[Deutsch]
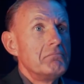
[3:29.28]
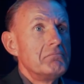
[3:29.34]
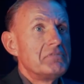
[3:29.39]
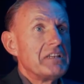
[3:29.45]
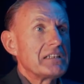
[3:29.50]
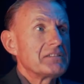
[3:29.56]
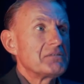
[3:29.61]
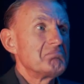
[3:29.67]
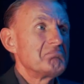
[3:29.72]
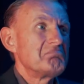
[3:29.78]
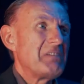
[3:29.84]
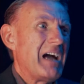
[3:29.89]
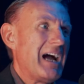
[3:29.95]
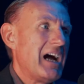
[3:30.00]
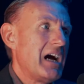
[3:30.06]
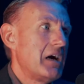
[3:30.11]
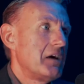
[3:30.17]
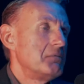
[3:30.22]
sagt,
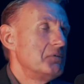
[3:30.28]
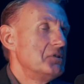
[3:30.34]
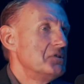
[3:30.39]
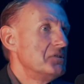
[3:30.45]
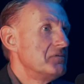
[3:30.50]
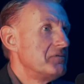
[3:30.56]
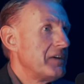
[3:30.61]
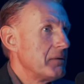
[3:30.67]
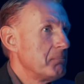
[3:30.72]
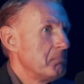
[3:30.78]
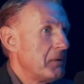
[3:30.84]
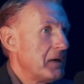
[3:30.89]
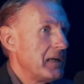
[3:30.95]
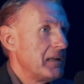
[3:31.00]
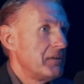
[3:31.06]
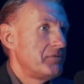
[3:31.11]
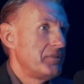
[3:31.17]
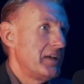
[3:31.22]
ah, irgendwann
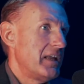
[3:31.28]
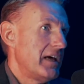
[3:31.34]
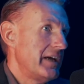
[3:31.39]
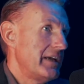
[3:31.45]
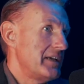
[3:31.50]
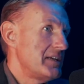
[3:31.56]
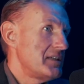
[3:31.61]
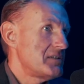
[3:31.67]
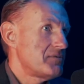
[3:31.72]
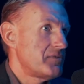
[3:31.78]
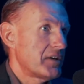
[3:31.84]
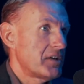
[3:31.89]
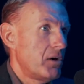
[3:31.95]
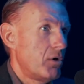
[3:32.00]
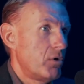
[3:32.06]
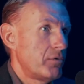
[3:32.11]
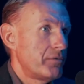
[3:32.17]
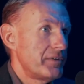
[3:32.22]
mal vielleicht
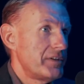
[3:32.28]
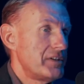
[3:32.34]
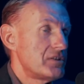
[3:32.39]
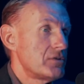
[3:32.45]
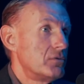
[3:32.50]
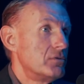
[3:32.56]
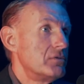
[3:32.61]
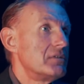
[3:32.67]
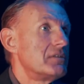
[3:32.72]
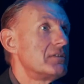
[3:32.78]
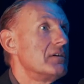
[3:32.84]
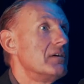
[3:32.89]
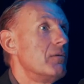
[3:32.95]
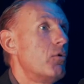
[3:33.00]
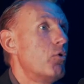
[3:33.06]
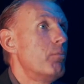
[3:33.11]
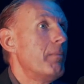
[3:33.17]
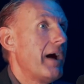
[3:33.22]
verkaufe ich. Und
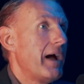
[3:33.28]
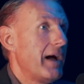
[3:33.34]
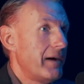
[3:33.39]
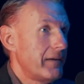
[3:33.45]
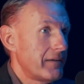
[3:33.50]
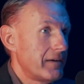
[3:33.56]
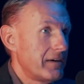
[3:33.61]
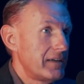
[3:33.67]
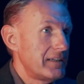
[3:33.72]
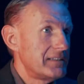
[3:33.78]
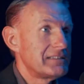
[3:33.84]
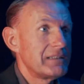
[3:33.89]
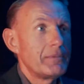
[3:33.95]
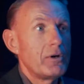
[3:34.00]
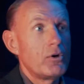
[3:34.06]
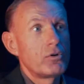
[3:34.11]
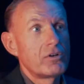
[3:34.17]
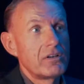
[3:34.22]
Oma Erna ist
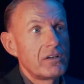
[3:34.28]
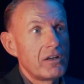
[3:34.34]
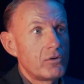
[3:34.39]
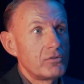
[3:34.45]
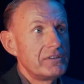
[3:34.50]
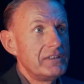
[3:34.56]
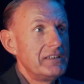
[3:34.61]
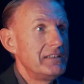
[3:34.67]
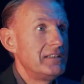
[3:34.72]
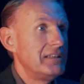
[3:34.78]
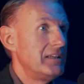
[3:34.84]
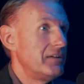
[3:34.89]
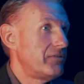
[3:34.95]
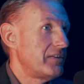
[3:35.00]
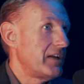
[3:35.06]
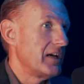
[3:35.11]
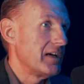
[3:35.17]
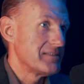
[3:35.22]
aber auch genau die, die die
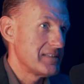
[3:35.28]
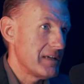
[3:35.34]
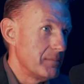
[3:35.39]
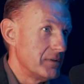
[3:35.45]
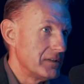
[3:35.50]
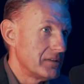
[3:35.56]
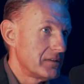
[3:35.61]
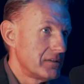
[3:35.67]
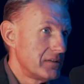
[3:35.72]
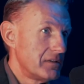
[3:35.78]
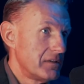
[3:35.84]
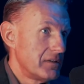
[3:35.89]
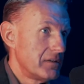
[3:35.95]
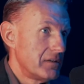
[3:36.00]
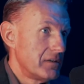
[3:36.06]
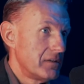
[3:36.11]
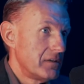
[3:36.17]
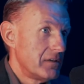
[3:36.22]
Flyer sammelt.
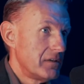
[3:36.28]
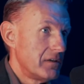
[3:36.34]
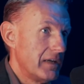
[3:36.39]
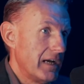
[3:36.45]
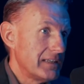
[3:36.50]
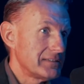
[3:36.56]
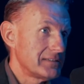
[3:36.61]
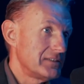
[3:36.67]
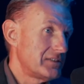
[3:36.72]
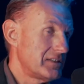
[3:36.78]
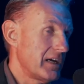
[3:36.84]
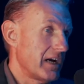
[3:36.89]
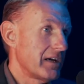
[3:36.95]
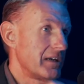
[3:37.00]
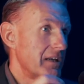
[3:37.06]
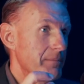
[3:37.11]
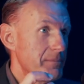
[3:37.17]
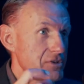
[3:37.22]
Hm. Ja, also ich
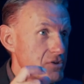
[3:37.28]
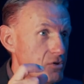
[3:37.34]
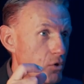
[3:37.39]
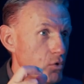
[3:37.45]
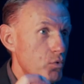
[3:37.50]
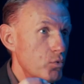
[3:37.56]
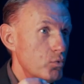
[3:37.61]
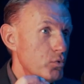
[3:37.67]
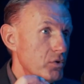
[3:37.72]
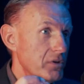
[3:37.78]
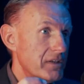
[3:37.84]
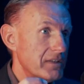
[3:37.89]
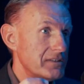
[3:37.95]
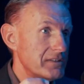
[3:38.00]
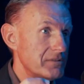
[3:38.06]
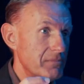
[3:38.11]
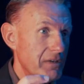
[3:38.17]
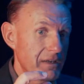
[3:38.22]
erinnere mich noch gut,
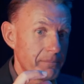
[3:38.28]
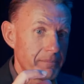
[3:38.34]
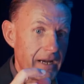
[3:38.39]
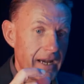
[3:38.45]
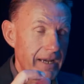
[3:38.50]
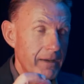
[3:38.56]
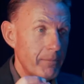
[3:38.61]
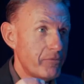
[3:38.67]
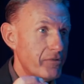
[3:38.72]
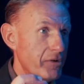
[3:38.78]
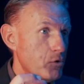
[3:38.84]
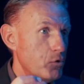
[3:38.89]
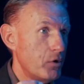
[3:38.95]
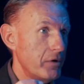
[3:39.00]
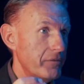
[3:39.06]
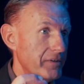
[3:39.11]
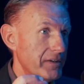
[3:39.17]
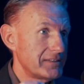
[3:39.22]
dass ich mal bei einem
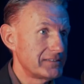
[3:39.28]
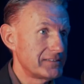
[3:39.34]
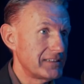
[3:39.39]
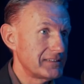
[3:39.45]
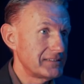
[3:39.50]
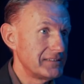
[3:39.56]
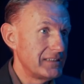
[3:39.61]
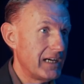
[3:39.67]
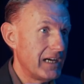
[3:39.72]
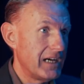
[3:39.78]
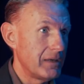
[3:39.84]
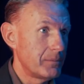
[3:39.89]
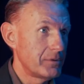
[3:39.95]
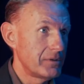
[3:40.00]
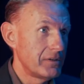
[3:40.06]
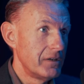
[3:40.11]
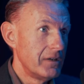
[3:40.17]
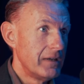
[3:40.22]
Verkäufer gesessen
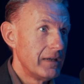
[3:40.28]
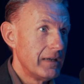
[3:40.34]
habe,